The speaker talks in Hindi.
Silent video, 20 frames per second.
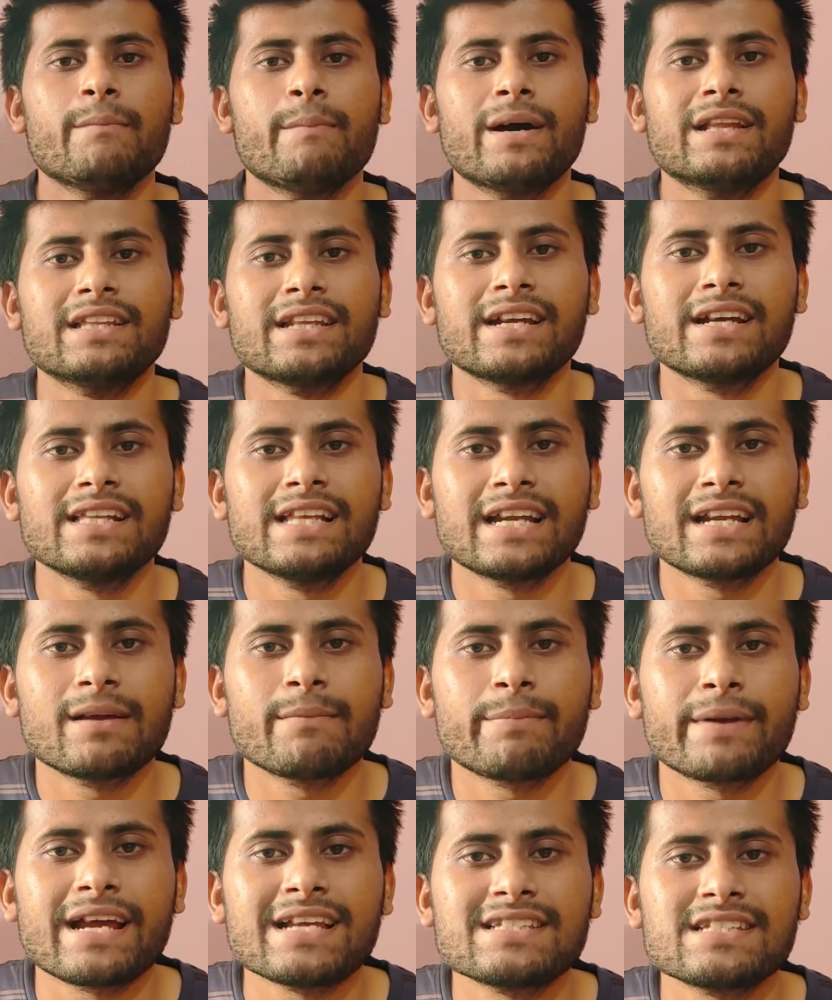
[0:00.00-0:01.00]
पंद्रह हजार के
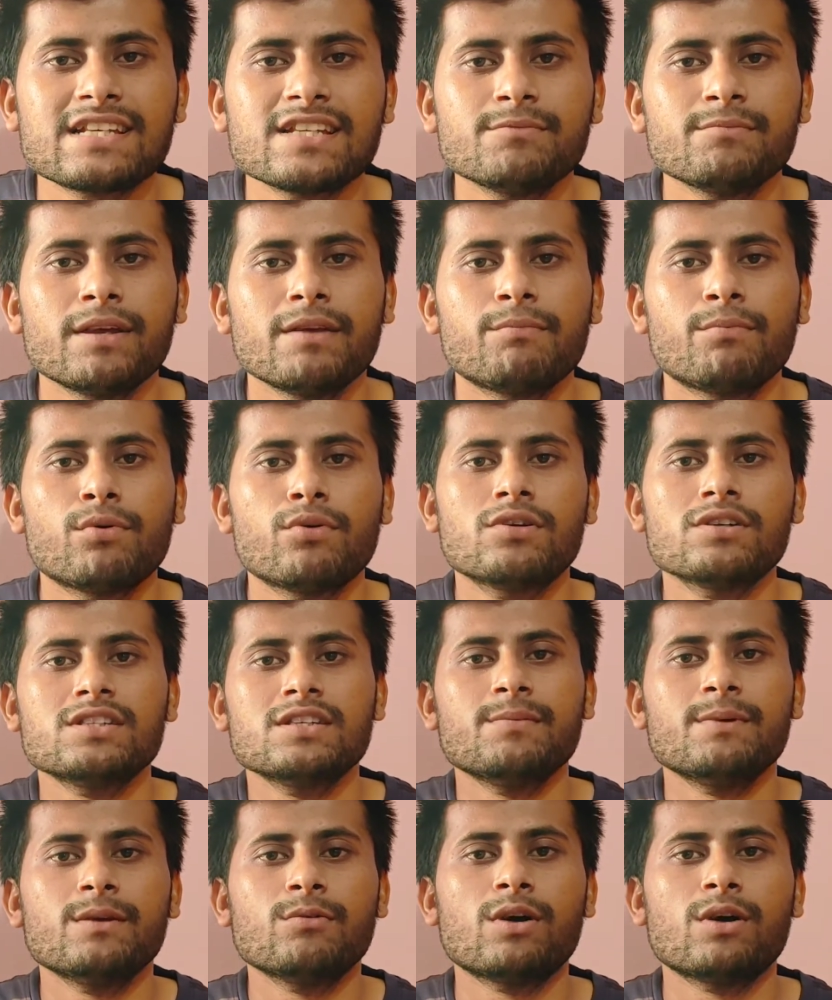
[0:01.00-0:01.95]
प्राइस रेंज में फोर जीबी